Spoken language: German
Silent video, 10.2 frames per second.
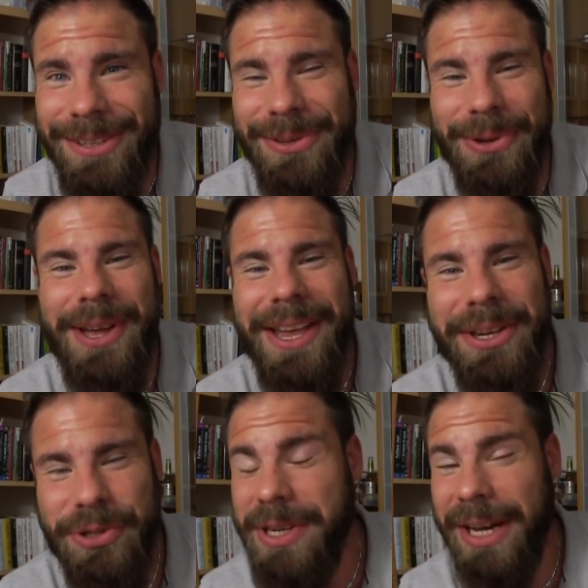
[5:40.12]
So,
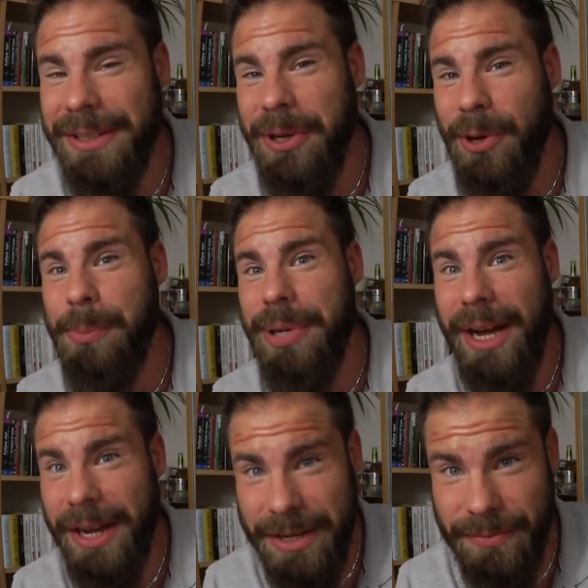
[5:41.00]
China hat ja auch ein
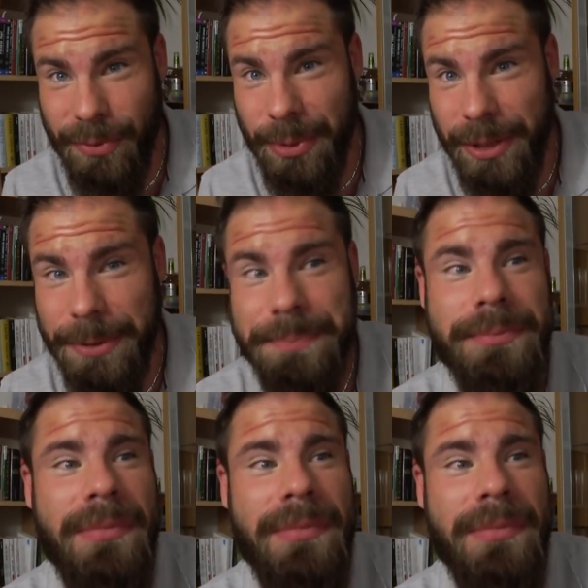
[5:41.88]
paar Einwohner.